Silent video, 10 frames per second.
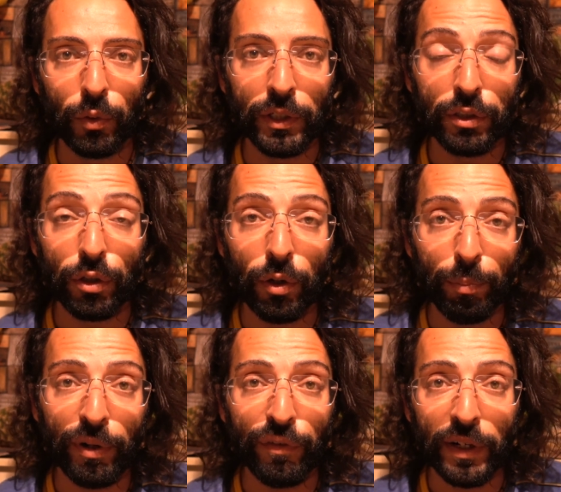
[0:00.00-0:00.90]
questo
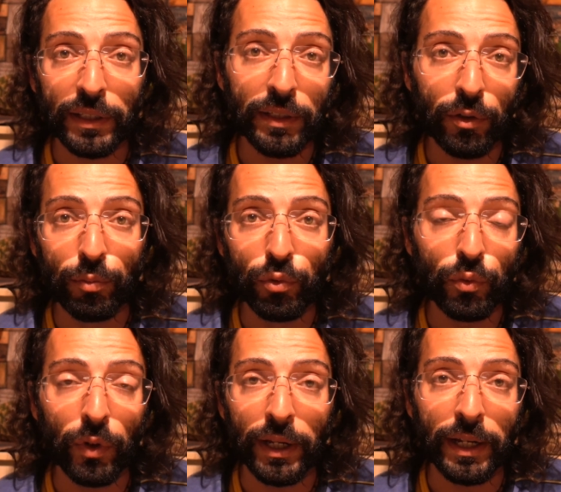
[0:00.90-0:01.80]
per farti
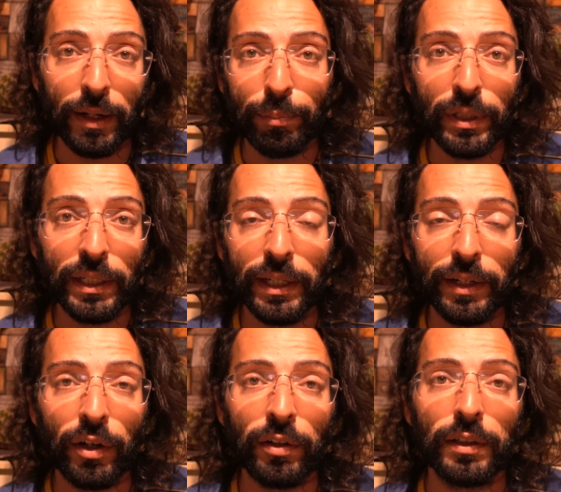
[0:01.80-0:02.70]
comunque capire,
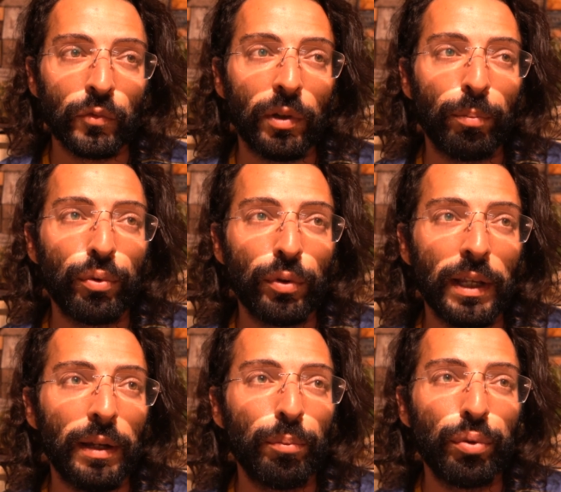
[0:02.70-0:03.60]
no? Cioè
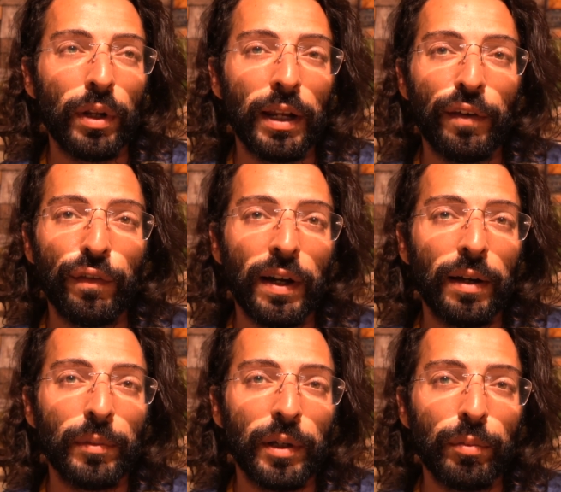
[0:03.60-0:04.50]
pure, pure, la
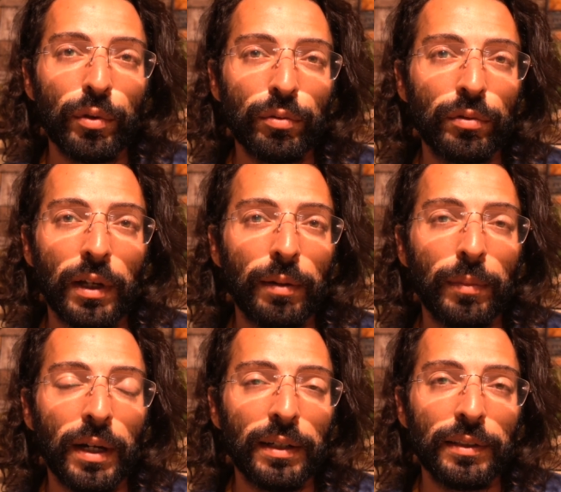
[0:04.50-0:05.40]
fame è brutta,
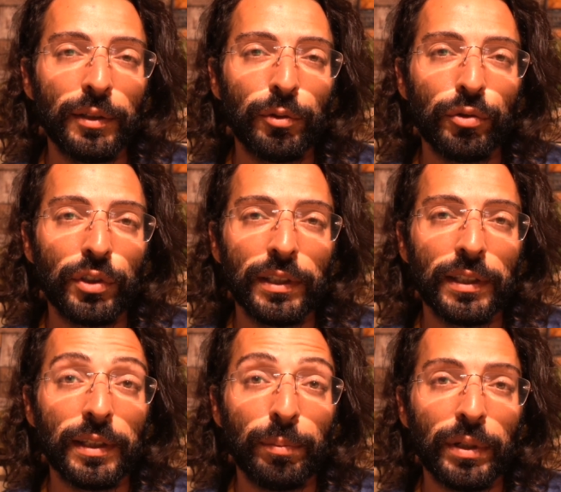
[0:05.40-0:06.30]
ma ti
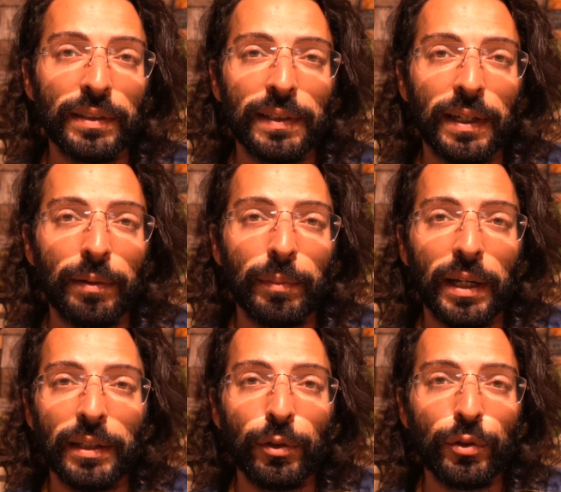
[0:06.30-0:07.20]
consente di apprezzare
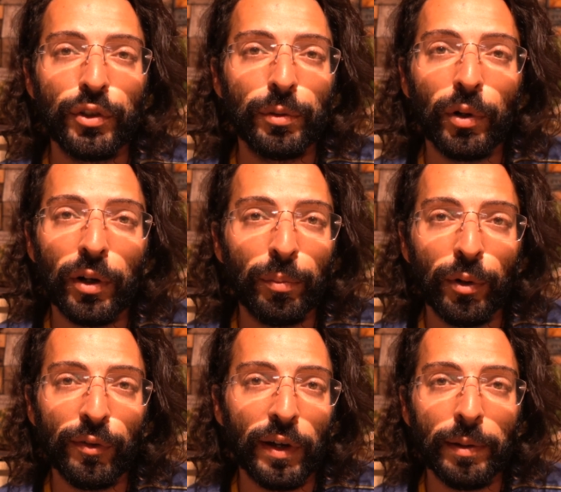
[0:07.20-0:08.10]
meglio il cibo che
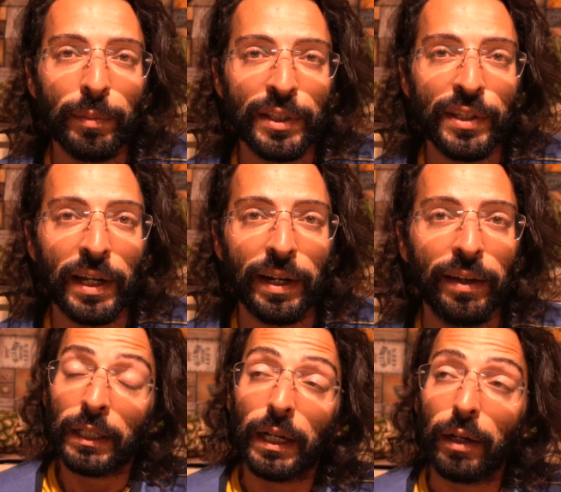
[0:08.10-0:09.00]
poi vai a mangiare.
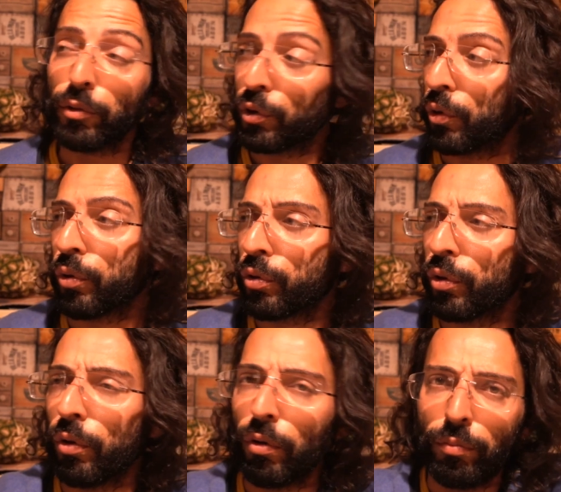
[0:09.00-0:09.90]
È un
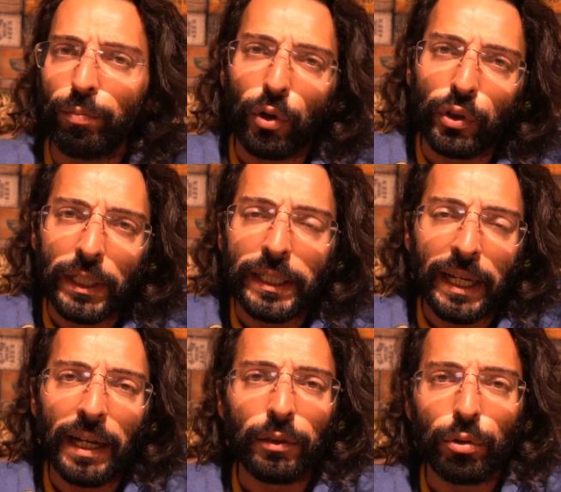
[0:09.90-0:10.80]
discorso un po'
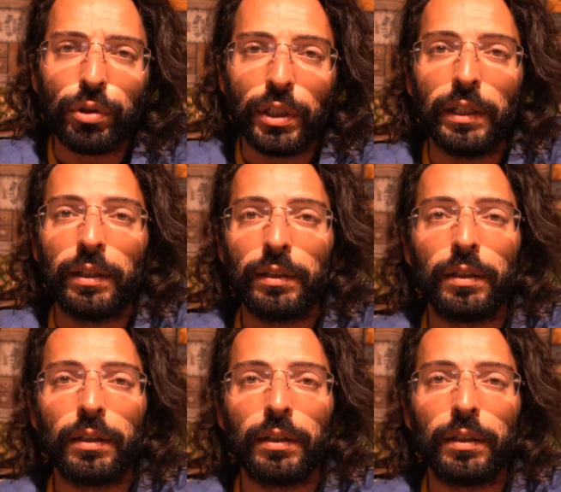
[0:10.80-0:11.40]
delicato, sì, eh,